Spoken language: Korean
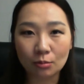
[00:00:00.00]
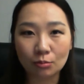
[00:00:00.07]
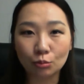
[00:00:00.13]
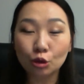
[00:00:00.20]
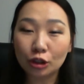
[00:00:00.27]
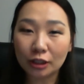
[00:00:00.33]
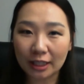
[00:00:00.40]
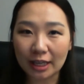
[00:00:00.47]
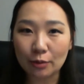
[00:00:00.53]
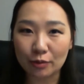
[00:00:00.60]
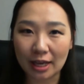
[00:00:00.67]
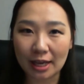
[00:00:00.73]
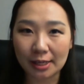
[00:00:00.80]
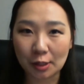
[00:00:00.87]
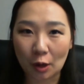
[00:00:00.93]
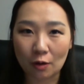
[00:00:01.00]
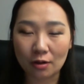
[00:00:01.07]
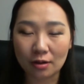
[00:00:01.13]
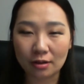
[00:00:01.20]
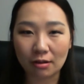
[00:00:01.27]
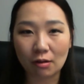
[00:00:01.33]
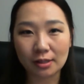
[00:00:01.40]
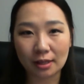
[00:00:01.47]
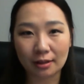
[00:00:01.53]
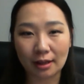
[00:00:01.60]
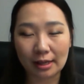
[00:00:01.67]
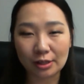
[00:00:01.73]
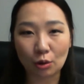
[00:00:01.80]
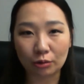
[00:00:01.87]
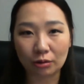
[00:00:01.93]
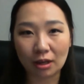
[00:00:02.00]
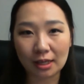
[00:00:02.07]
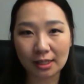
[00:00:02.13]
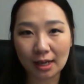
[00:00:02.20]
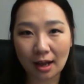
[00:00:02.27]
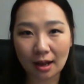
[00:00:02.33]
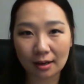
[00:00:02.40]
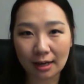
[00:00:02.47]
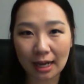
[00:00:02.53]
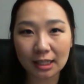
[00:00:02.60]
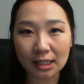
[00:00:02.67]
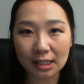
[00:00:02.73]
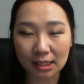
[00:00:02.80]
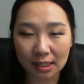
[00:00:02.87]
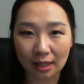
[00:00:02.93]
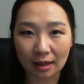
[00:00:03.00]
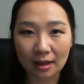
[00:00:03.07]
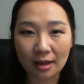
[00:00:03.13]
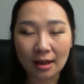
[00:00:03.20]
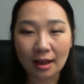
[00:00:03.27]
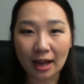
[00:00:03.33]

묻기 위해서 이것에 대해서 어떻게 생각을 하는지